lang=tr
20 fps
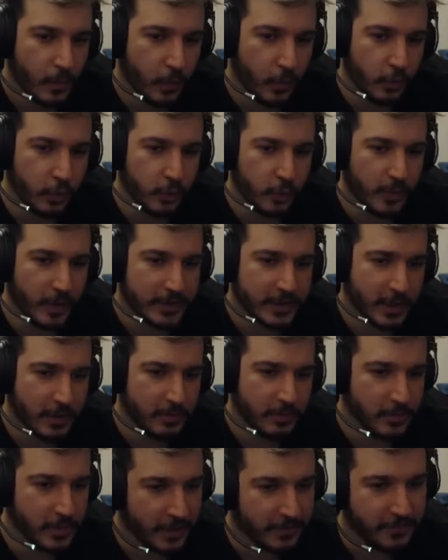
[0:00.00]
Oğlum
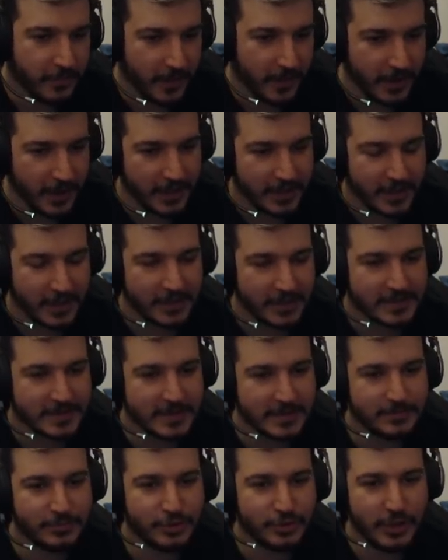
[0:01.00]
adamlar fena
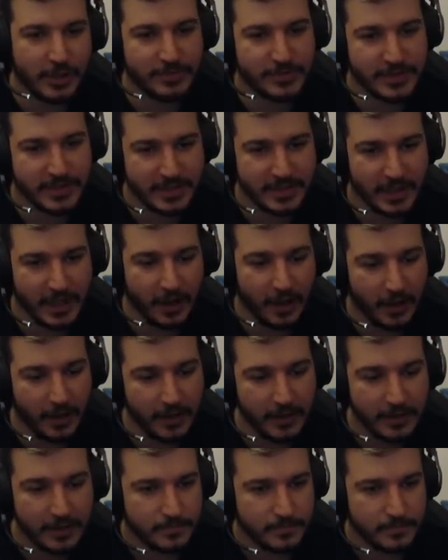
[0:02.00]
kastırmış hepsini ya.